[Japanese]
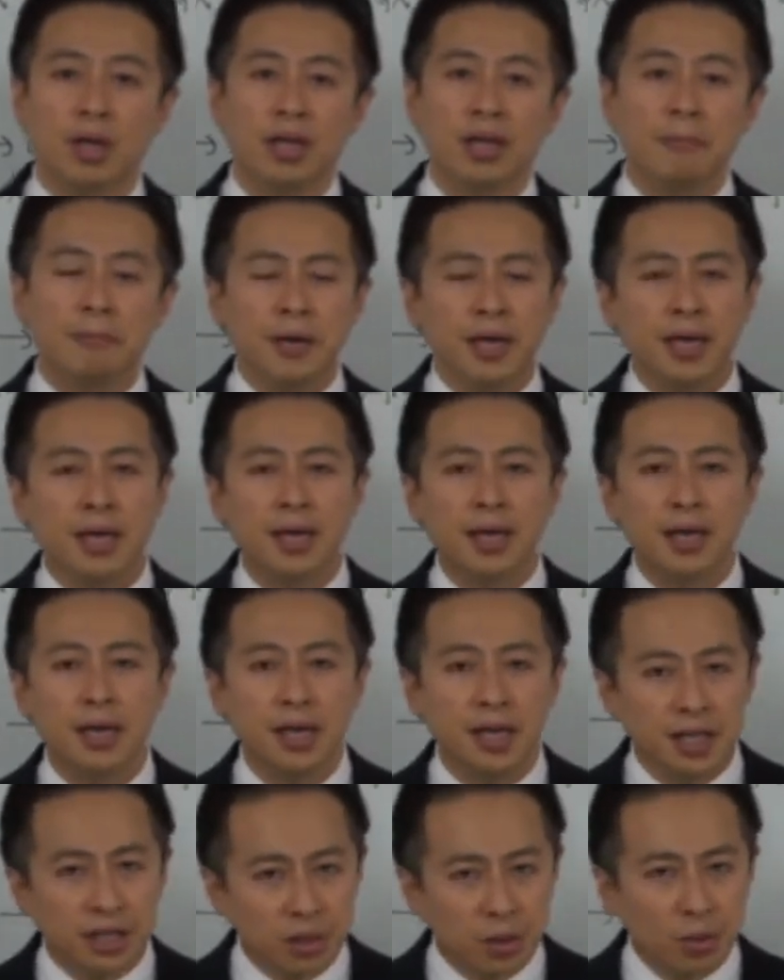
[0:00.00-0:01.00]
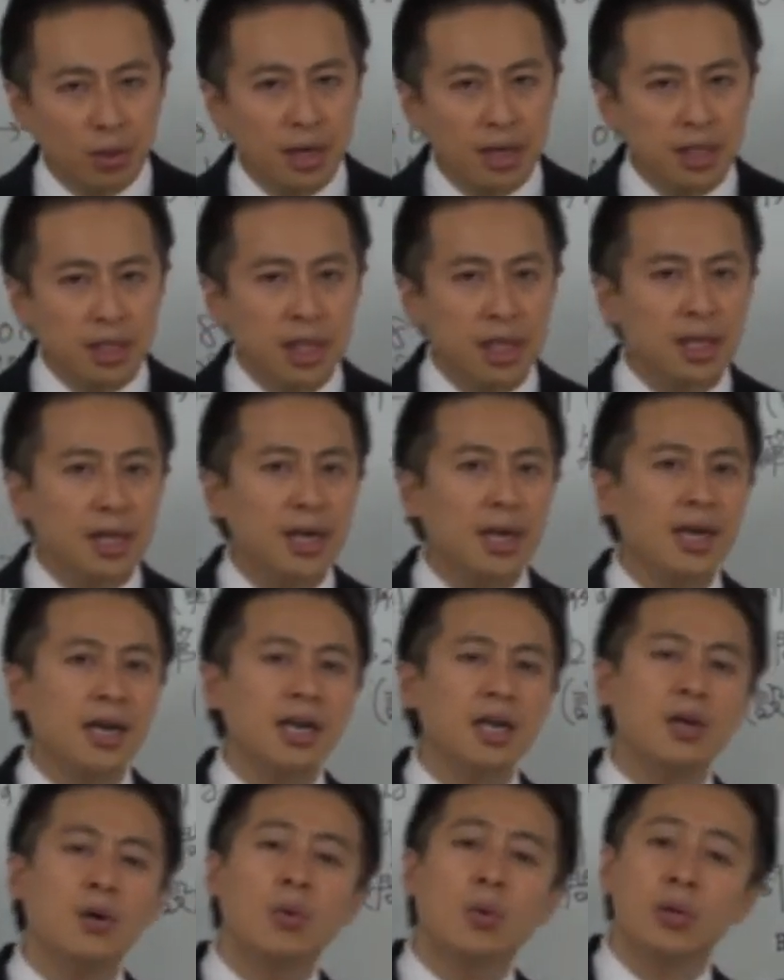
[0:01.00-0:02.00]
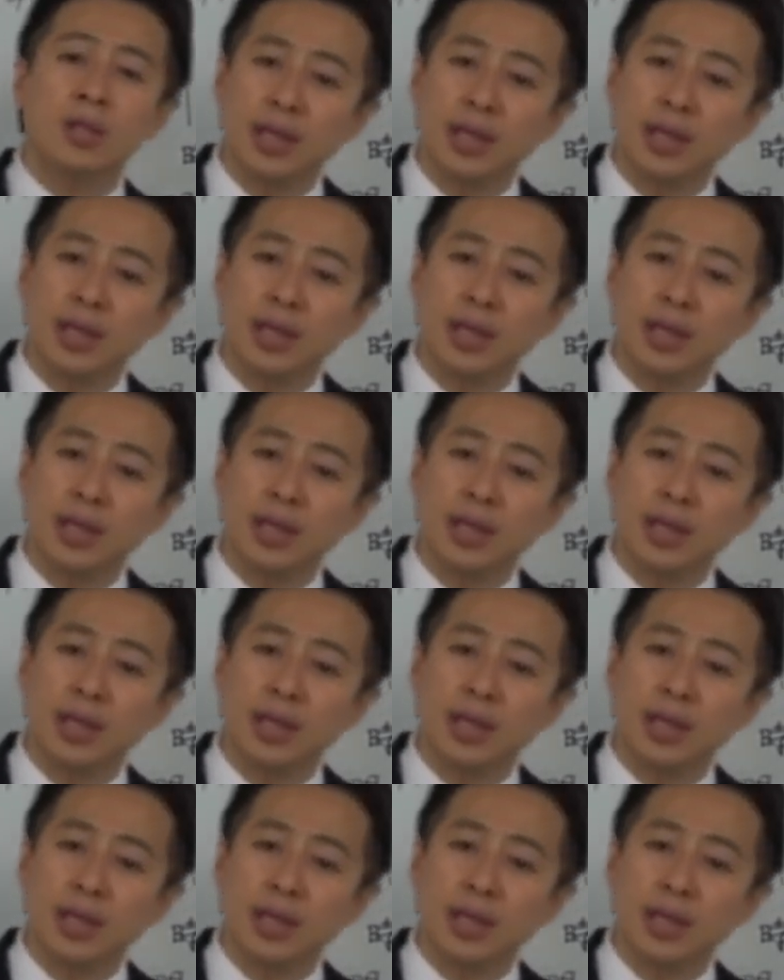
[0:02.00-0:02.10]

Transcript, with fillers: やっぱりリストラして誰かに